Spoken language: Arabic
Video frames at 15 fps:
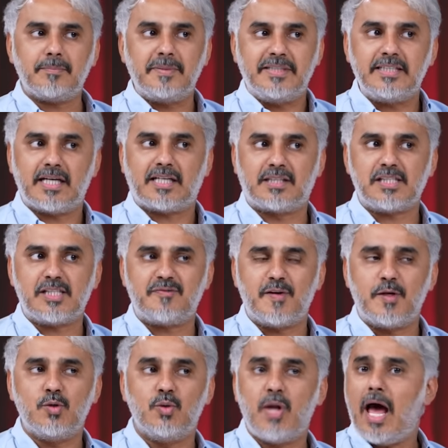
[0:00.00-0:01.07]
بديت اكتشف
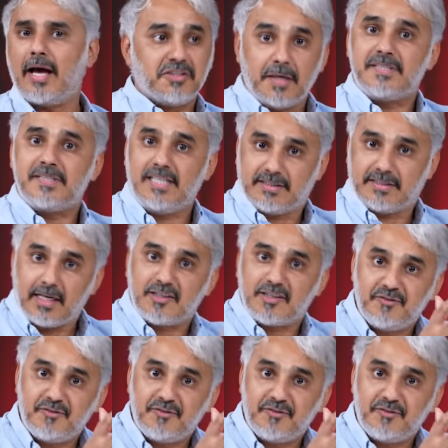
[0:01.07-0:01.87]
انه لا شمس تعتقد